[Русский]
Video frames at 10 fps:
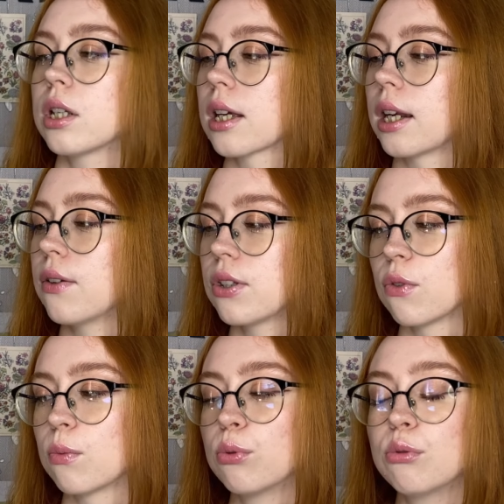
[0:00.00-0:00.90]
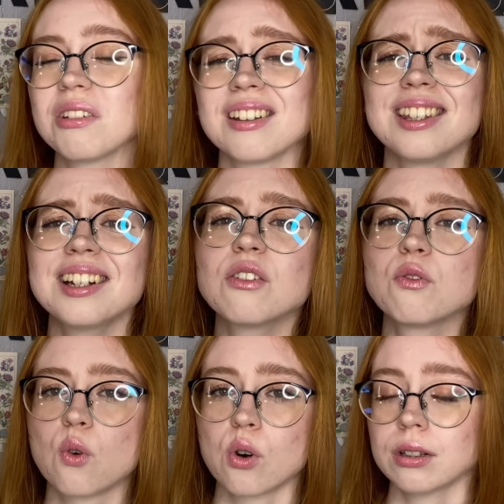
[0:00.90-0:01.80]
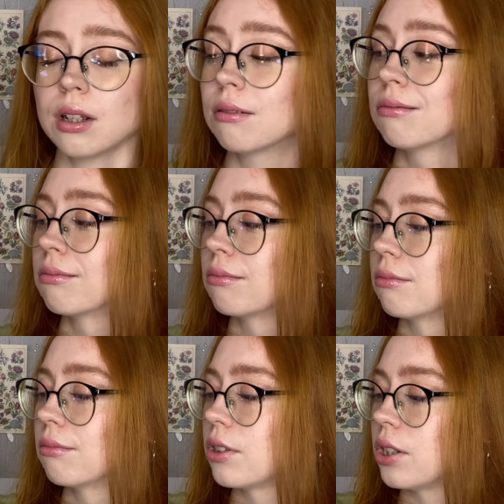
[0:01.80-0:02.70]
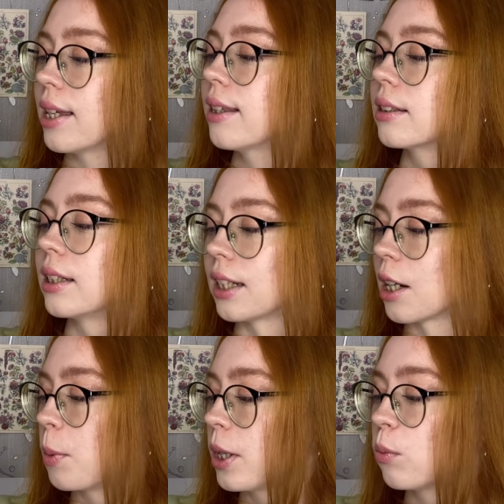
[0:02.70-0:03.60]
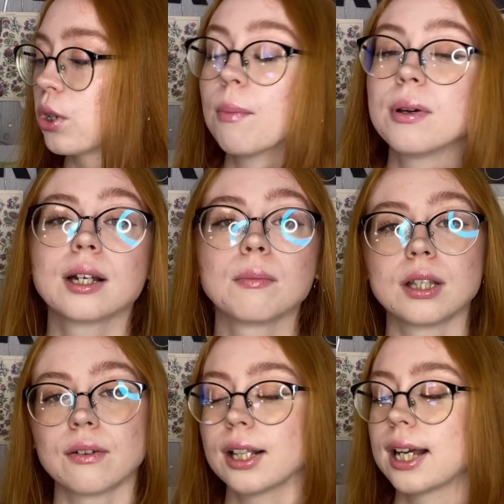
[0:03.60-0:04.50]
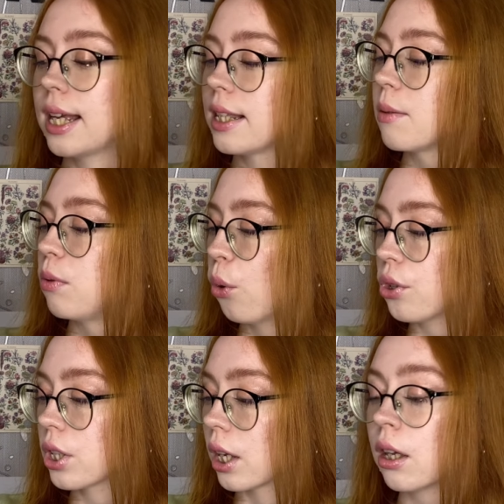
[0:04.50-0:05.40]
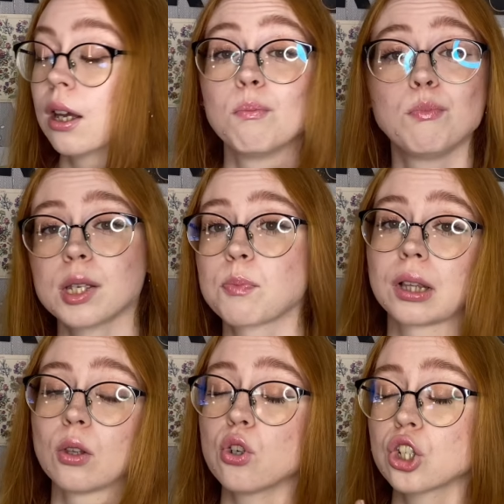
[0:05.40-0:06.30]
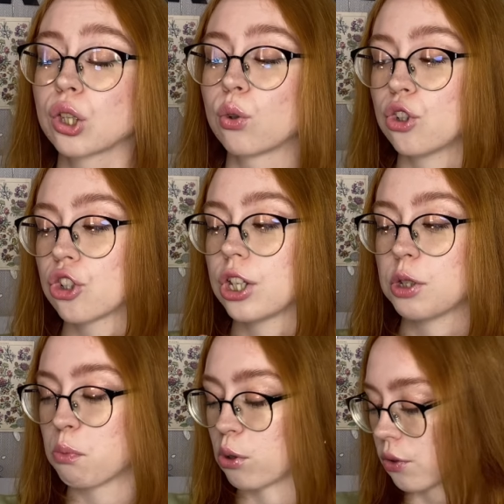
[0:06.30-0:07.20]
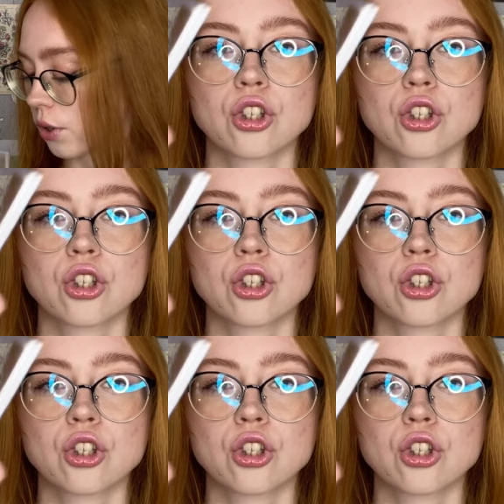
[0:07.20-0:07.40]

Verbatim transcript: скорее всего, будут некомфортно сидеть на глазах, поэтому я бы рекомендовала эти блестки без подложки точно не использовать.